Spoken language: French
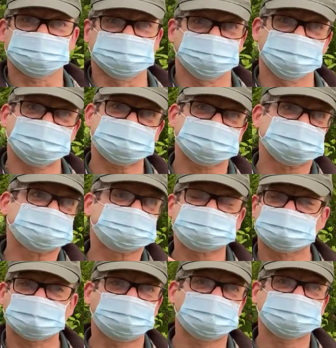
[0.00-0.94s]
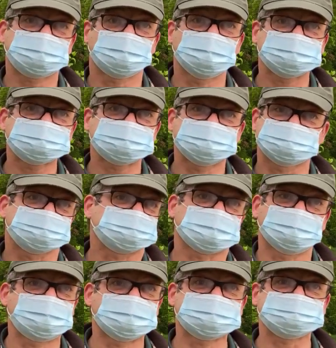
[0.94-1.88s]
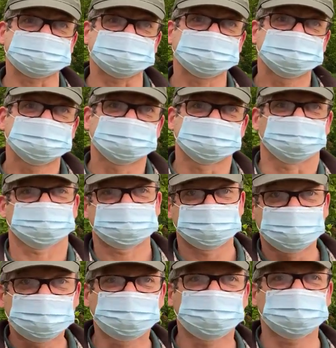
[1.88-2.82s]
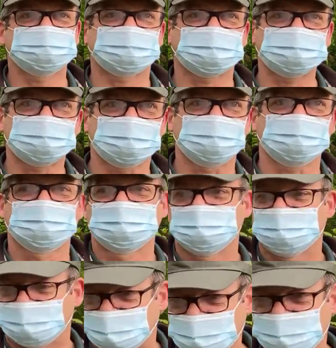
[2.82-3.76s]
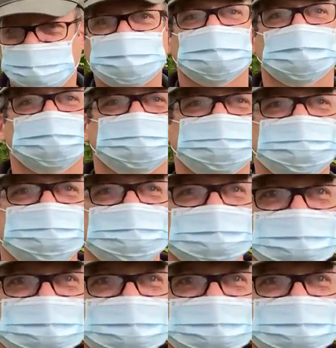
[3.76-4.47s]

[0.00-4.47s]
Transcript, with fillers: cm et ce sera pas sera pas assez. Donc si vous voulez vraiment offrir un logis